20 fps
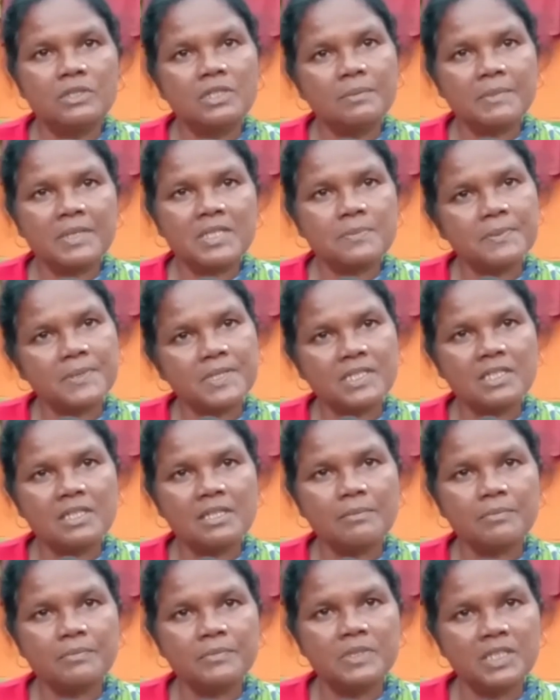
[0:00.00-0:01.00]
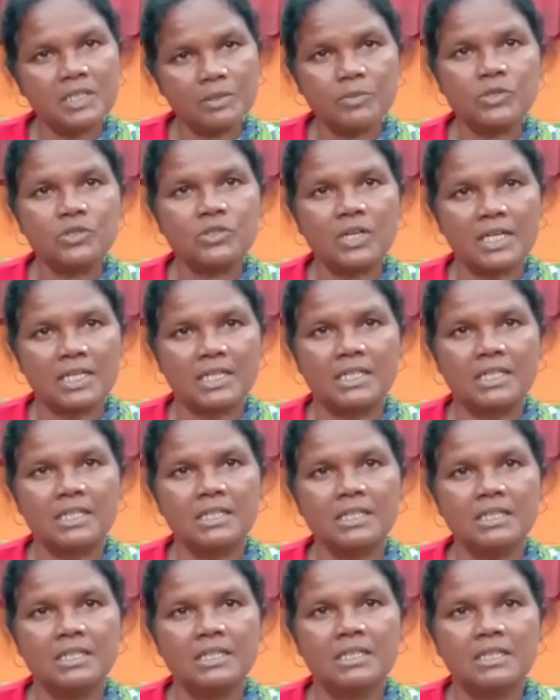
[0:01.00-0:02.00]
তিন মাস পেয়েছিলাম ঠিক মতো আর কি
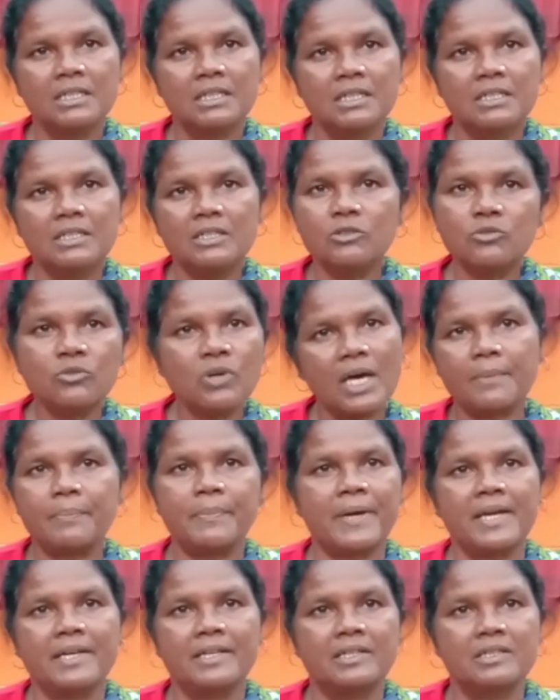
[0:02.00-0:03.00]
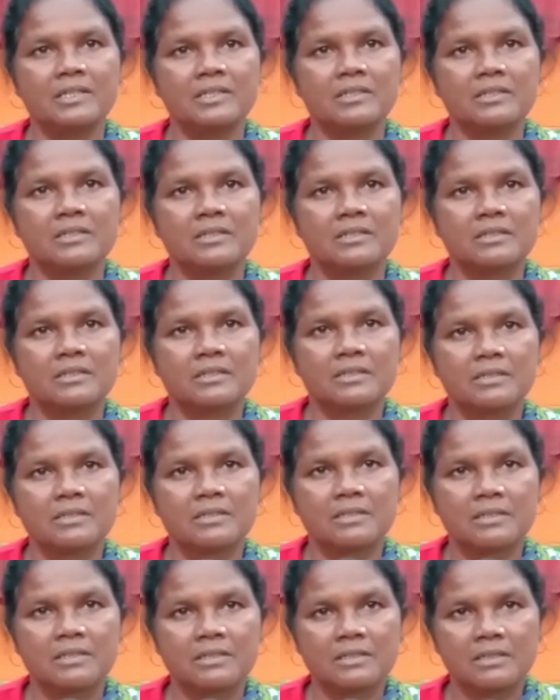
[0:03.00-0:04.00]
কিন্তু আর পাইনি আর
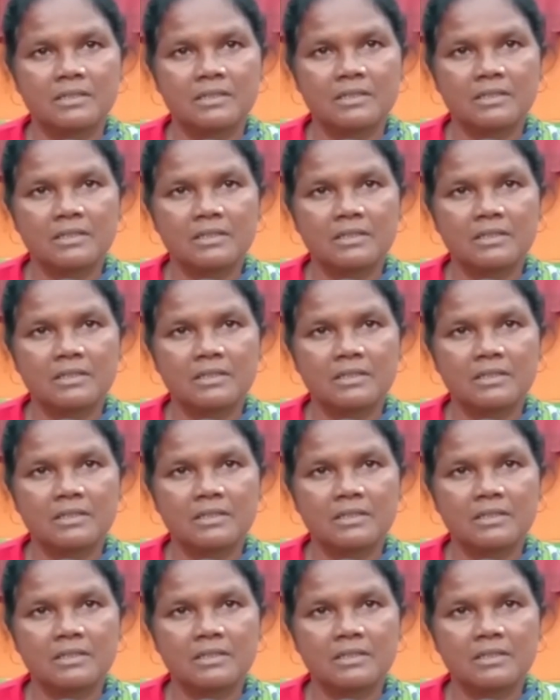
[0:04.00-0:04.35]
এখন কি কেউ